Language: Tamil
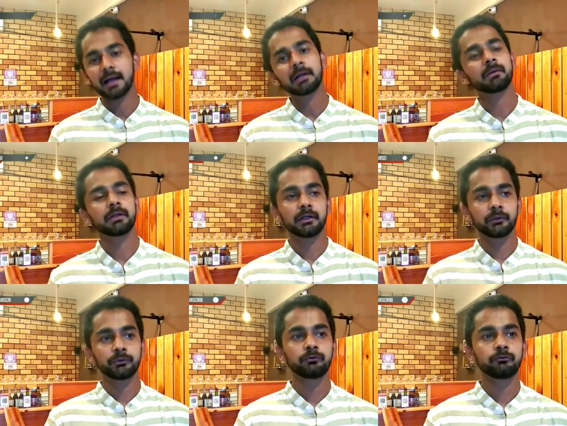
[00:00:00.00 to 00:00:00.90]
பெங்களூரில்
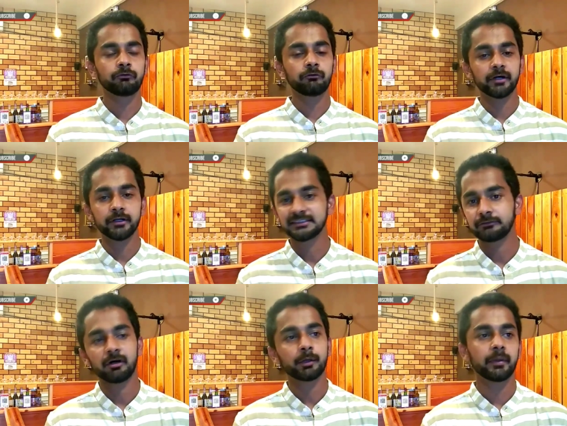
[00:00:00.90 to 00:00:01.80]
ஒரு ஃபோர் ஃபைவ் இயர்ஸ்
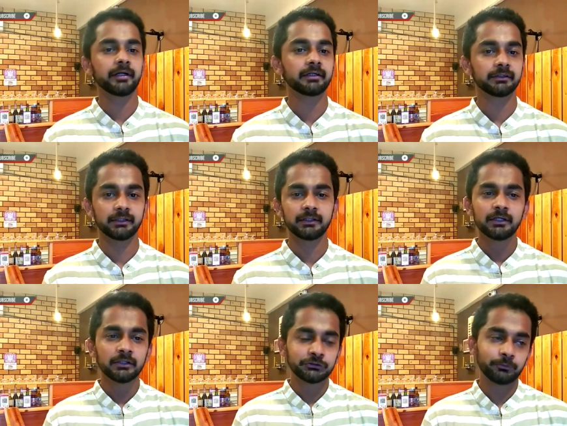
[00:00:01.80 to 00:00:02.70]
ஒர்க் பண்ணிட்டு இருந்தேன்
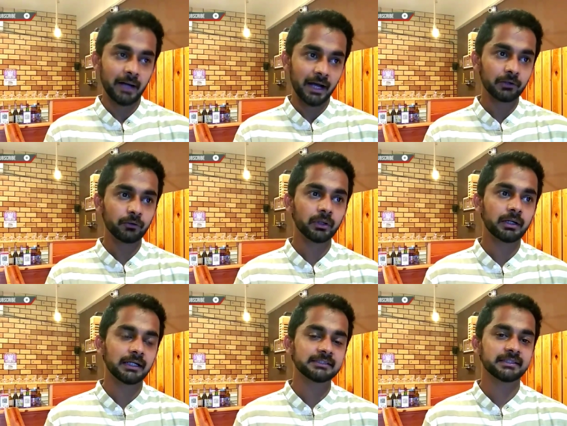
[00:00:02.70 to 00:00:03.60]
ஸோ பெங்களூரோட
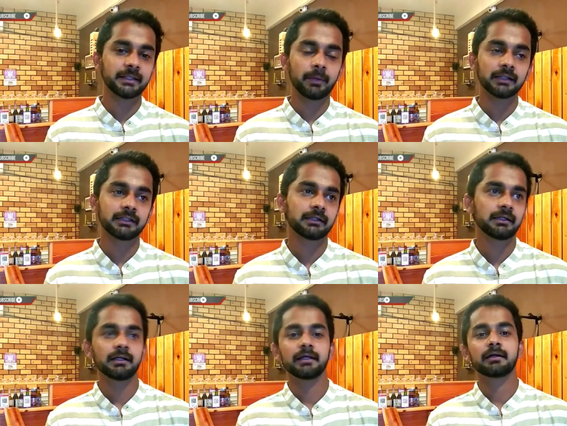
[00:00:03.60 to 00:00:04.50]
கல்ச்சரே
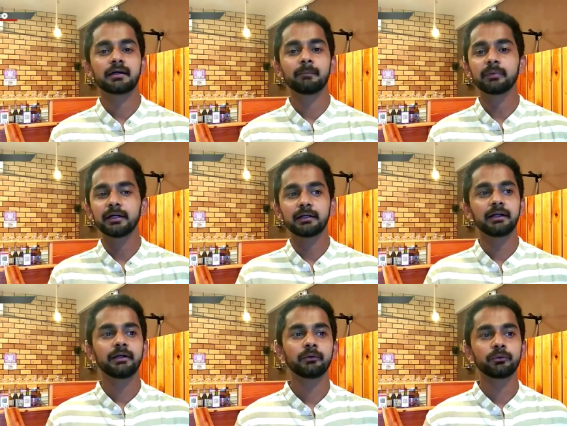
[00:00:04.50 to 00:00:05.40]
பார்த்தீங்கன்னா லைக்
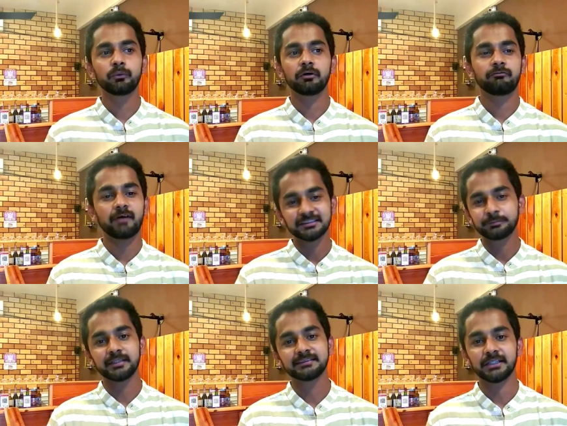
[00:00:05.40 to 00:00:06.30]
கம்ப்ளீட்லி ஒரு ஃபாஸ்ட்
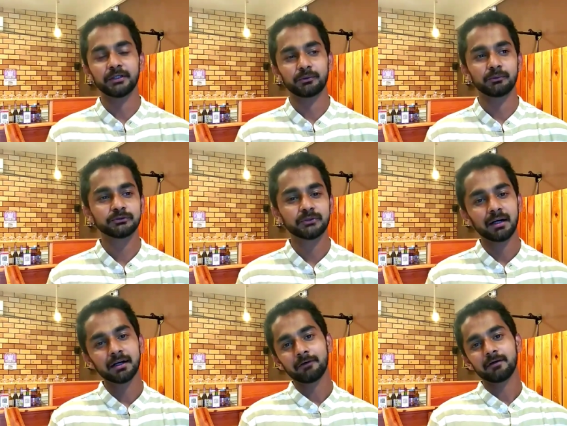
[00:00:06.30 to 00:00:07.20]
பேஸ்டாக இருக்கும் ஸோ
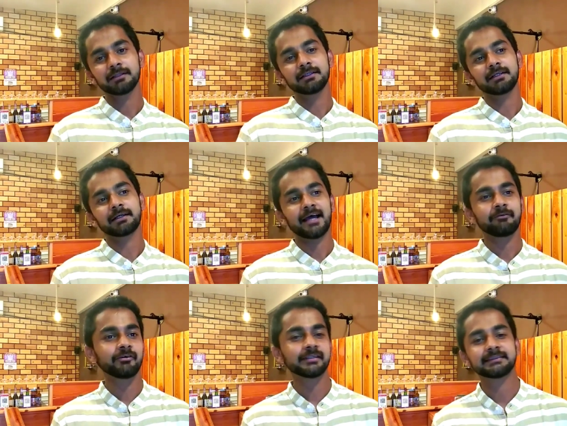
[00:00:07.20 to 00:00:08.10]
அங்கே வந்து
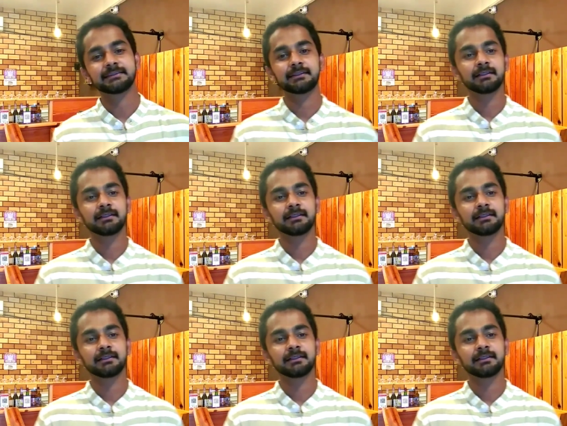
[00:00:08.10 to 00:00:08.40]
கேஃபேஸ்